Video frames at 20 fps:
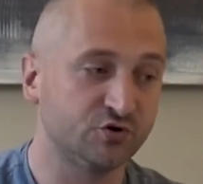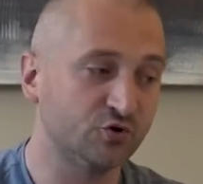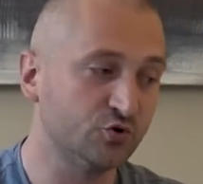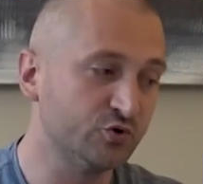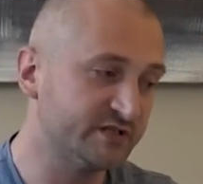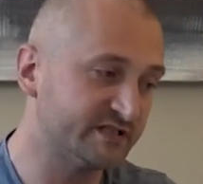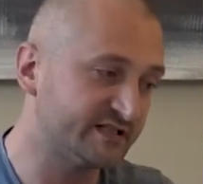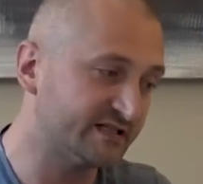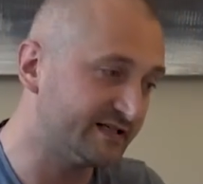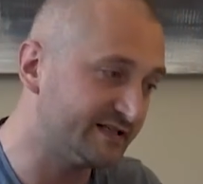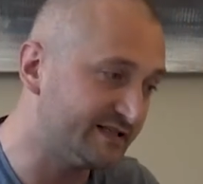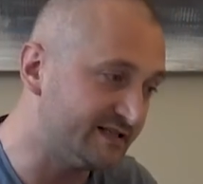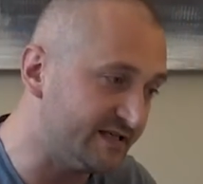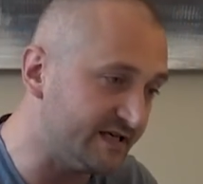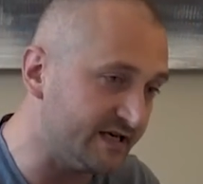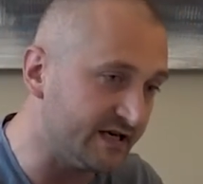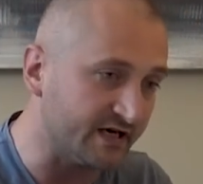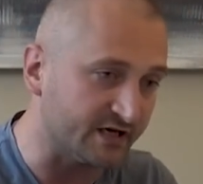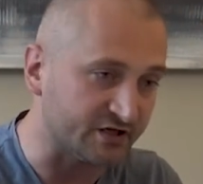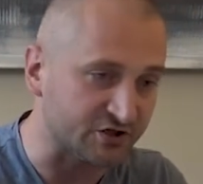То есть
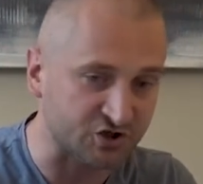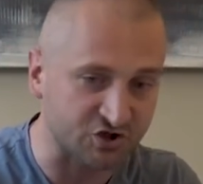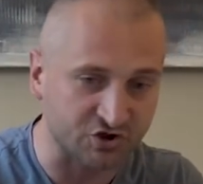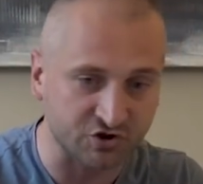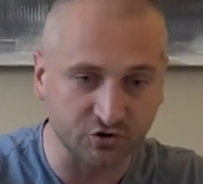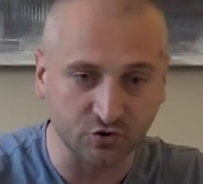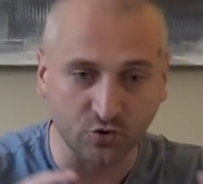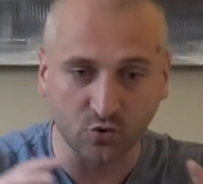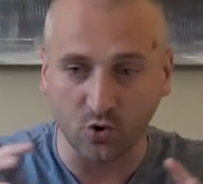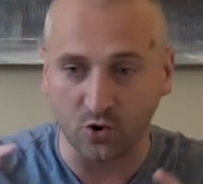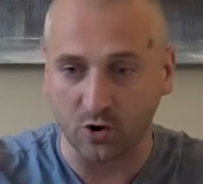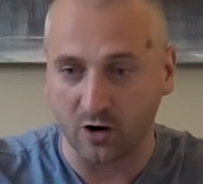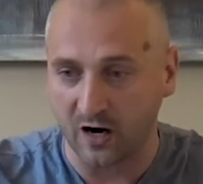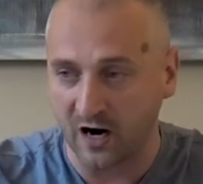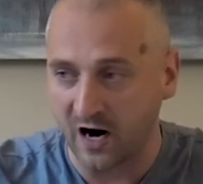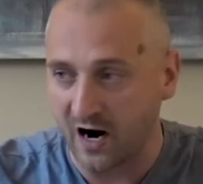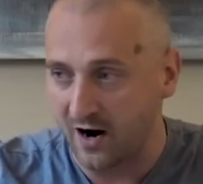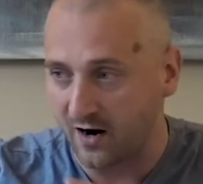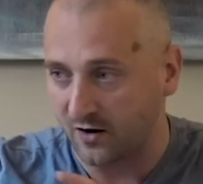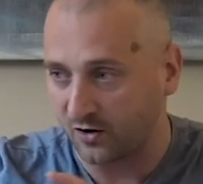где, что,
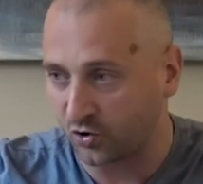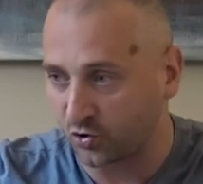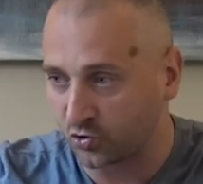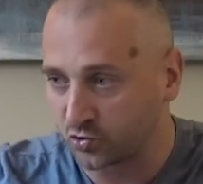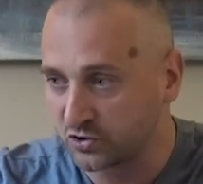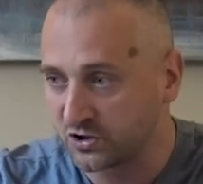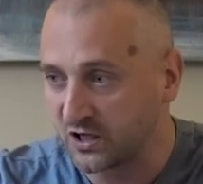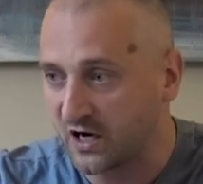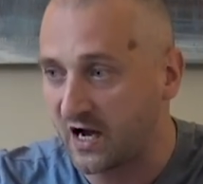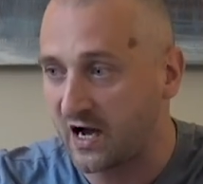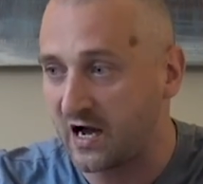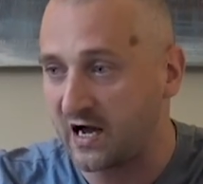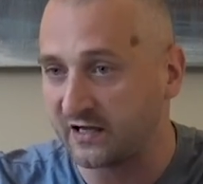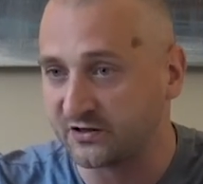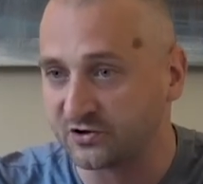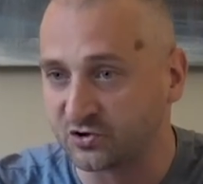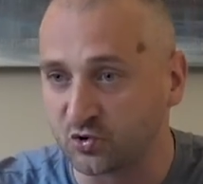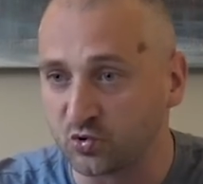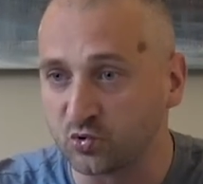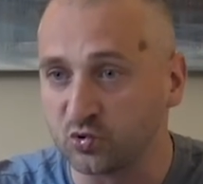как, куда,
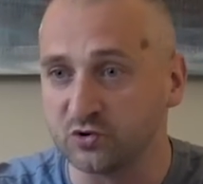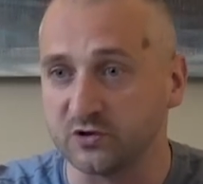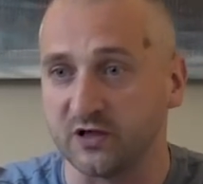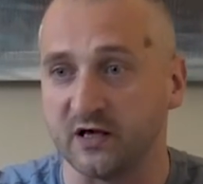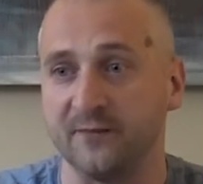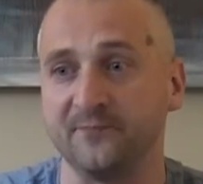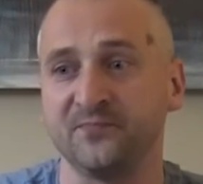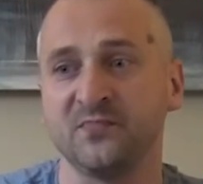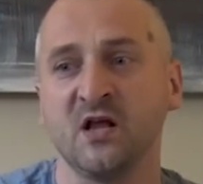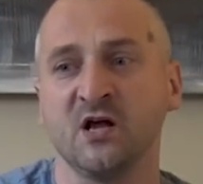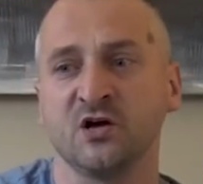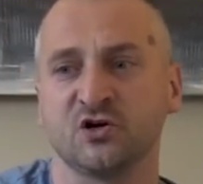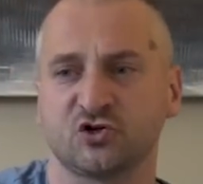откуда.